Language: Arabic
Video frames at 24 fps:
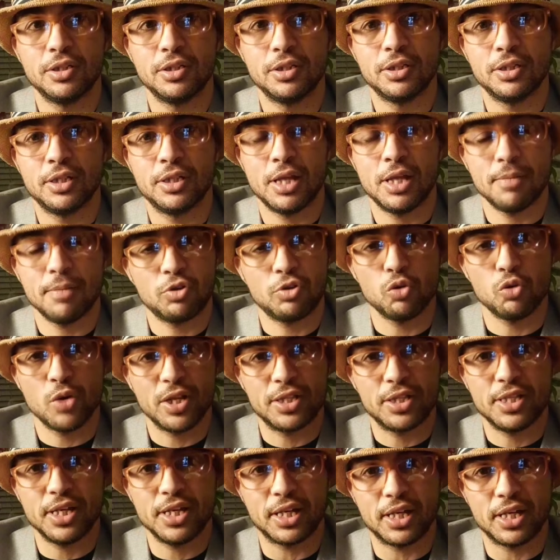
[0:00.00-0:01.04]
لم
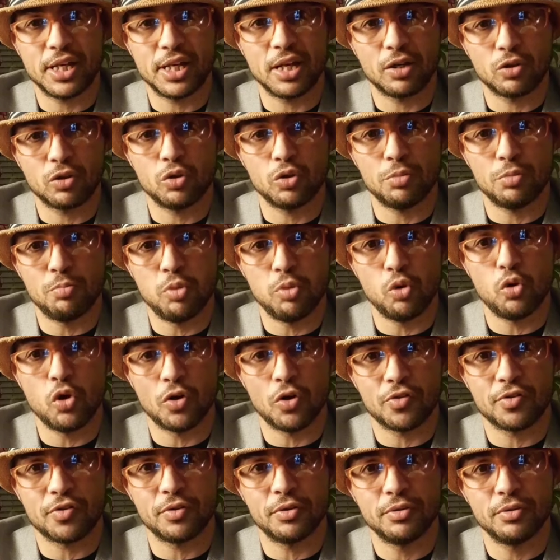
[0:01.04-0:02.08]
تواتيك انك تكون
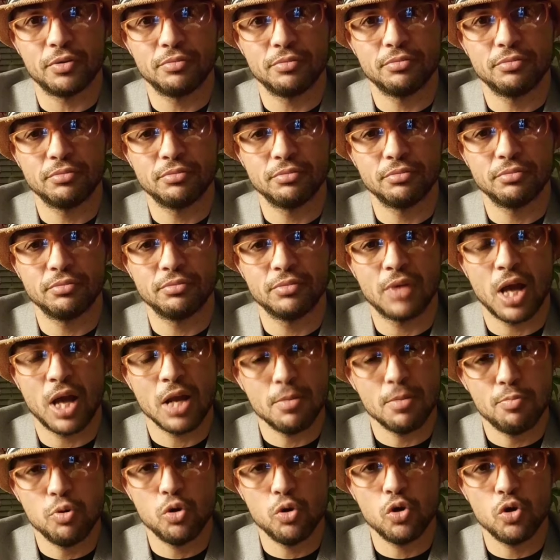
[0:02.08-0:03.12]
بوغوس
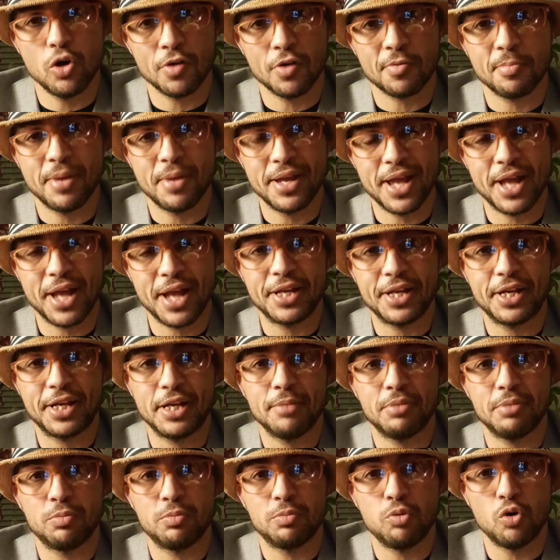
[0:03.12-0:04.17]
البوغوس ما يعني كلمه
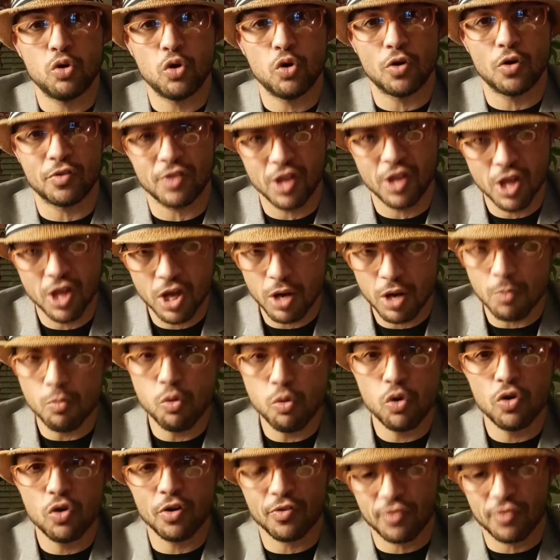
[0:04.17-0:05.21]
بوغوس
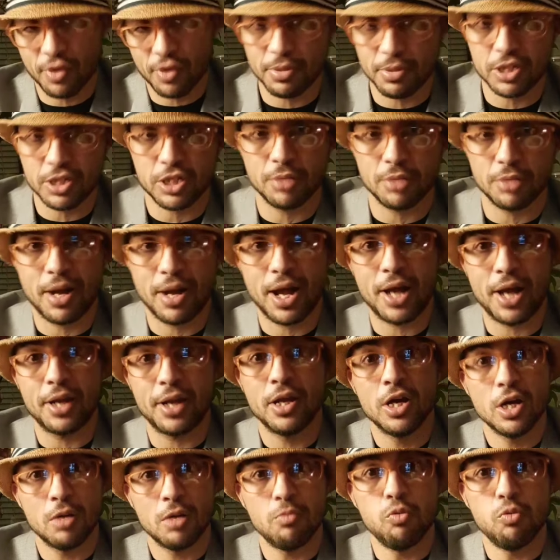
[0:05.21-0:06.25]
بوغوس في برشا معاني
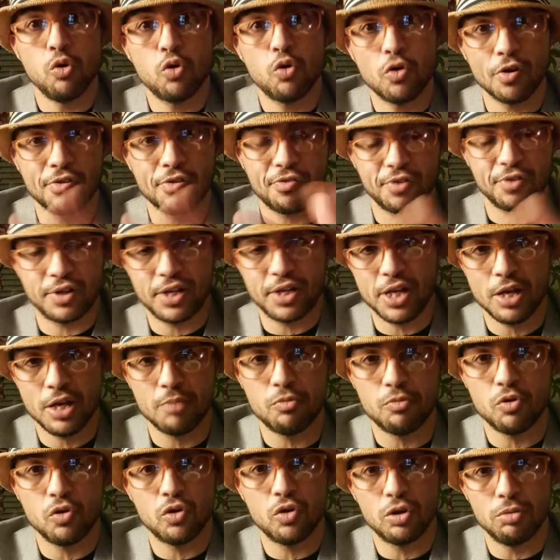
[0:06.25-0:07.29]
بوغوس في كلابه
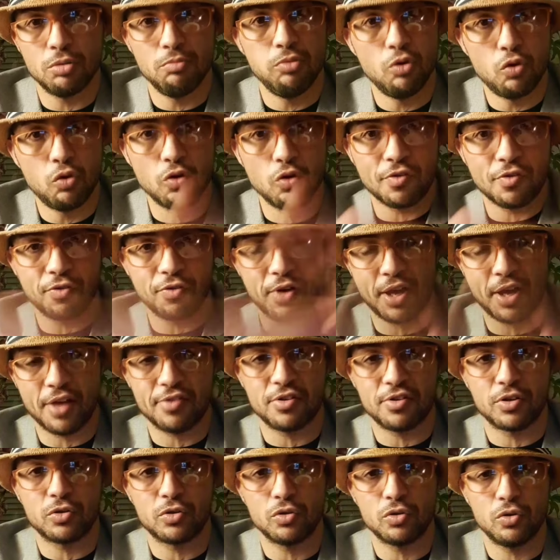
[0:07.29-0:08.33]
بوغوس في
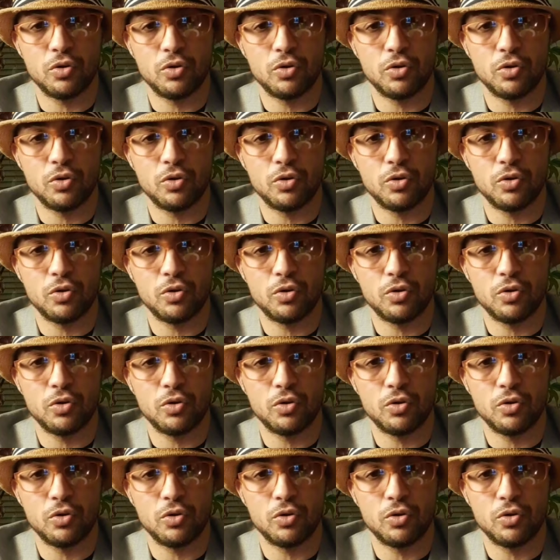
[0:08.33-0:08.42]
خزرته